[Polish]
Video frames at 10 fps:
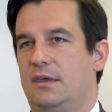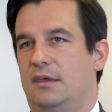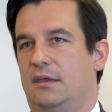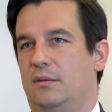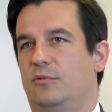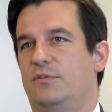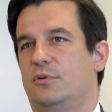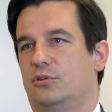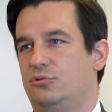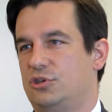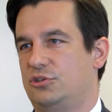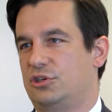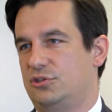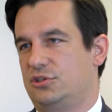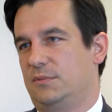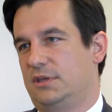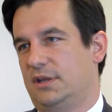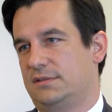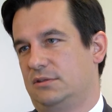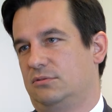E, mówimy o dużej części
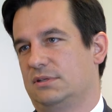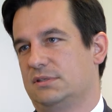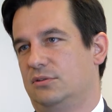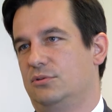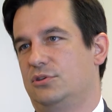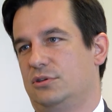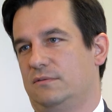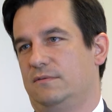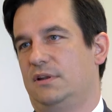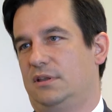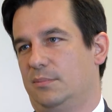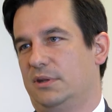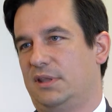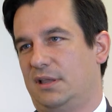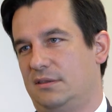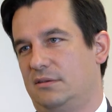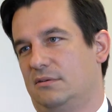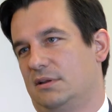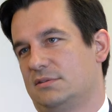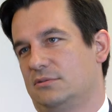migracji, która znajduje się w Wielkiej Brytanii
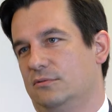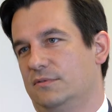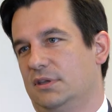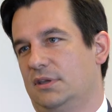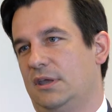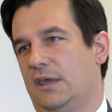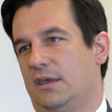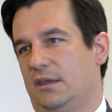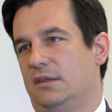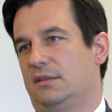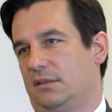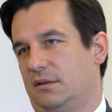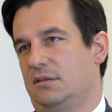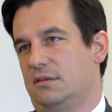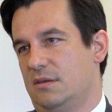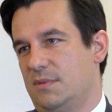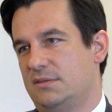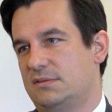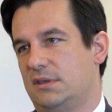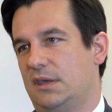oraz głównie e, na terenie
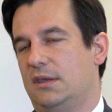Niemiec.